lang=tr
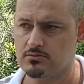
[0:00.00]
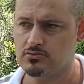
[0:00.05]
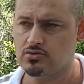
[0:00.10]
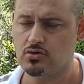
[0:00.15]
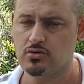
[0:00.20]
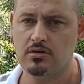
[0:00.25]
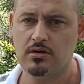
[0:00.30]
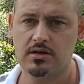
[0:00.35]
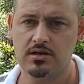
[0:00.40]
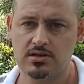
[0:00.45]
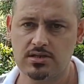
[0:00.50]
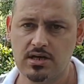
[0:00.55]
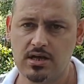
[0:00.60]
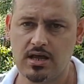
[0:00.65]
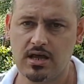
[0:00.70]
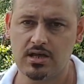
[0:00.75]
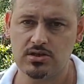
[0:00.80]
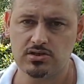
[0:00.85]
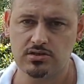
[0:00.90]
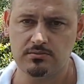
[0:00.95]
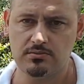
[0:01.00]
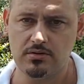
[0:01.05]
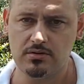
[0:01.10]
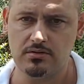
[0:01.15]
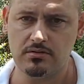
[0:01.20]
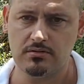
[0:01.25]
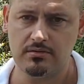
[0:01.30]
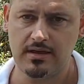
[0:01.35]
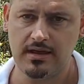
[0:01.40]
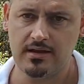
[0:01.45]
çok ağrıcı arkadaşım
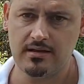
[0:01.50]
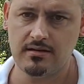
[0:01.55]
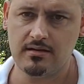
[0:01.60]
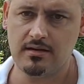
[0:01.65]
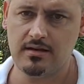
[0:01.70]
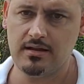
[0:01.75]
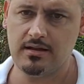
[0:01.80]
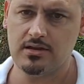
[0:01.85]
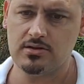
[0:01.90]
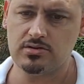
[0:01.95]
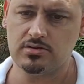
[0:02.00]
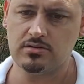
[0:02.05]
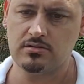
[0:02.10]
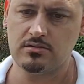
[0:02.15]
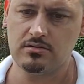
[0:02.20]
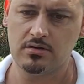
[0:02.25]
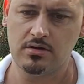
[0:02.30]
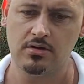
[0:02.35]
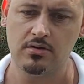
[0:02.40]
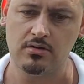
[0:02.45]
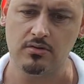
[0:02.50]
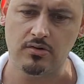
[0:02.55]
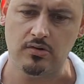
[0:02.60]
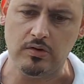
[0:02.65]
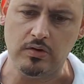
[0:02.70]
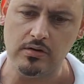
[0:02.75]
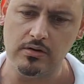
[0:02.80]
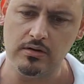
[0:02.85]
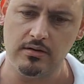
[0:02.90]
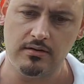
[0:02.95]
biliyor. Yani Allah'a şükür
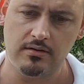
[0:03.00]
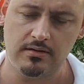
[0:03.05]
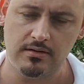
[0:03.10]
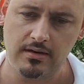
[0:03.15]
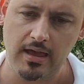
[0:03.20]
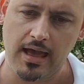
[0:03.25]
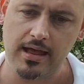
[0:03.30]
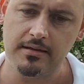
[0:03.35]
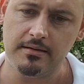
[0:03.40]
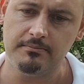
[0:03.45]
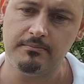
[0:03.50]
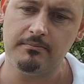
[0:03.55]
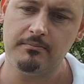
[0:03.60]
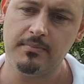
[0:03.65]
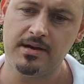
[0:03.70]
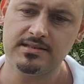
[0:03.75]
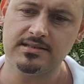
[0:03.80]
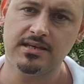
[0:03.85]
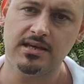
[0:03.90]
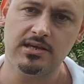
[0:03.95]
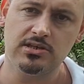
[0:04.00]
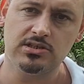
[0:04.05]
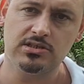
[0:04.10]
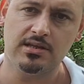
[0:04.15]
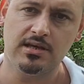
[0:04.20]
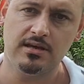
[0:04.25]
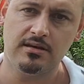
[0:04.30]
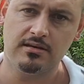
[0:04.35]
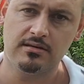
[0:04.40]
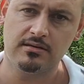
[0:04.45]
e, yani maske
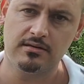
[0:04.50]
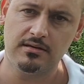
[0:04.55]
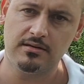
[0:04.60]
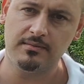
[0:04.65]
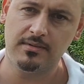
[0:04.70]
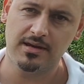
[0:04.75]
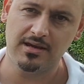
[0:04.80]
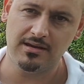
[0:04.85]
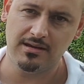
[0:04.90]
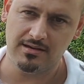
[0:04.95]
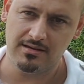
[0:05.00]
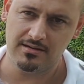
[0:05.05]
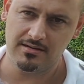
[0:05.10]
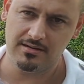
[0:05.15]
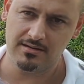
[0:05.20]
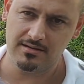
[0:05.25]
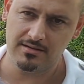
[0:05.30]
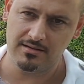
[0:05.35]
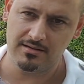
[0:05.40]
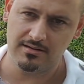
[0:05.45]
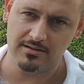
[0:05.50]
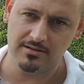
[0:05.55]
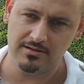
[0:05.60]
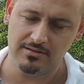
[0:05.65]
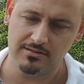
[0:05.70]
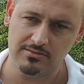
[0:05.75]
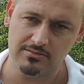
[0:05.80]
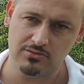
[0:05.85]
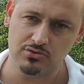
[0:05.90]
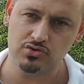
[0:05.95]
işine girmeyi e,
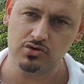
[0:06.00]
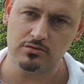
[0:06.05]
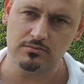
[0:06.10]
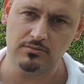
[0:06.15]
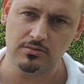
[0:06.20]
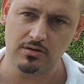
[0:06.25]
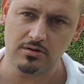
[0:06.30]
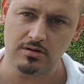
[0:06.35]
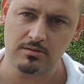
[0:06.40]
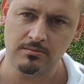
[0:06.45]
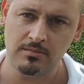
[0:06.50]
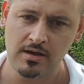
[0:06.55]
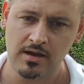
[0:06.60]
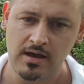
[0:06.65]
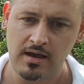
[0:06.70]
düşünmüyorum.